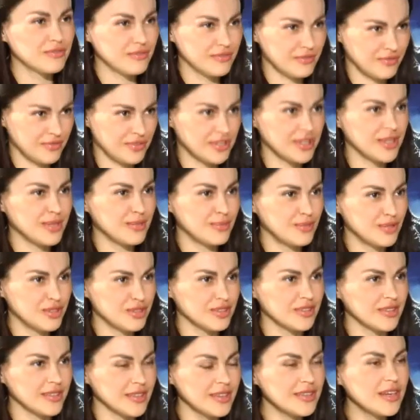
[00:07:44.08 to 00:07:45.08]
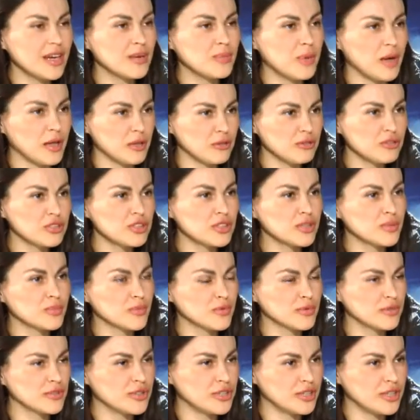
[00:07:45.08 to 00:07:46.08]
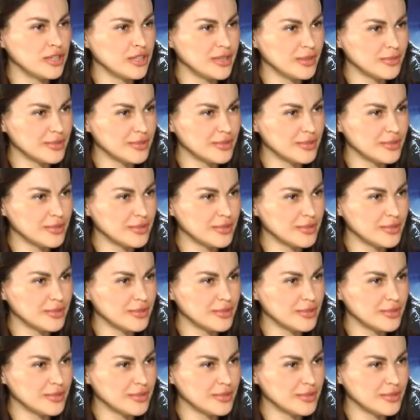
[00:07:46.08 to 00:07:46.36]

все обычно, да, как положено, получили ну, я